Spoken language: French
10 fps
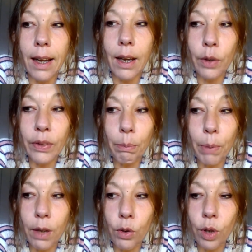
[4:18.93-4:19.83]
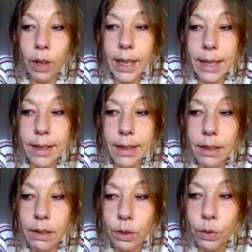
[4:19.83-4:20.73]
alors c'est pas encore
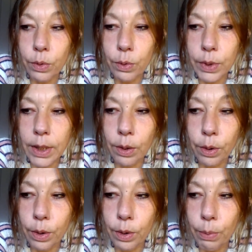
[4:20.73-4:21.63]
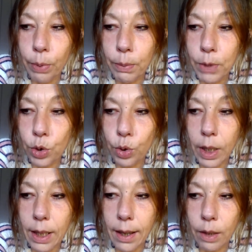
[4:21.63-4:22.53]
gagné, hein, c'est que le premier jour
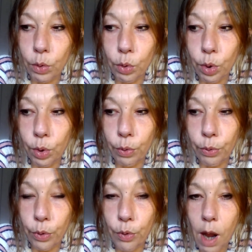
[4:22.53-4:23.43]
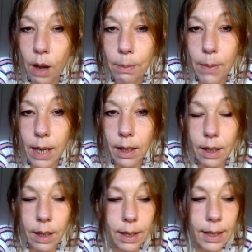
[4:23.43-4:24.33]
hier, donc il euh, faut voir. Mais
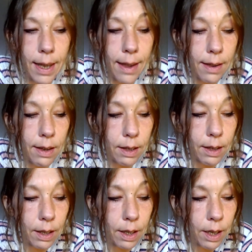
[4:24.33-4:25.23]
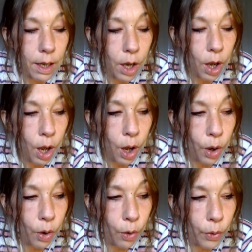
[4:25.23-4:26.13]
hier,
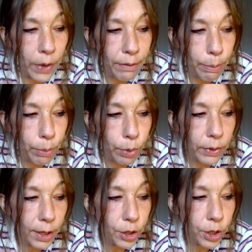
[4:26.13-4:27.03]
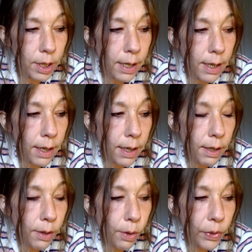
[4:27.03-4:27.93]
on n'avait plus
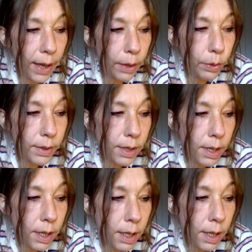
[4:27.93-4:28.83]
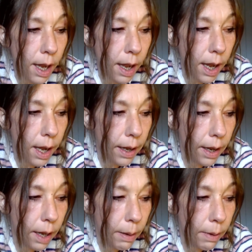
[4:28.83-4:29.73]
tâché. on a réussi
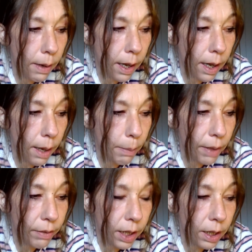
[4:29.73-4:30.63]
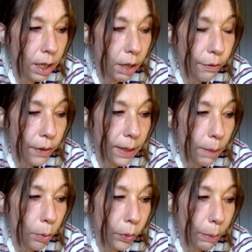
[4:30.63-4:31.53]
à, pas briller. Enfin,
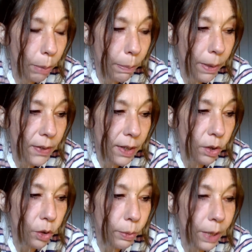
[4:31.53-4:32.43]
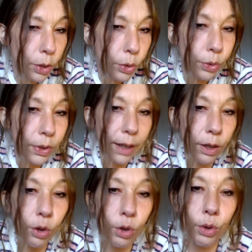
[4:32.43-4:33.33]
on n'est pas passé dans le milieu du
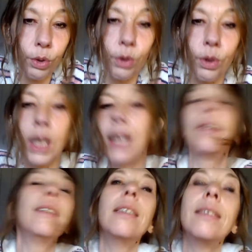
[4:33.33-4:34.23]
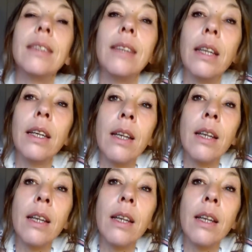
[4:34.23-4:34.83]
triangle euh, qui a été dessiné.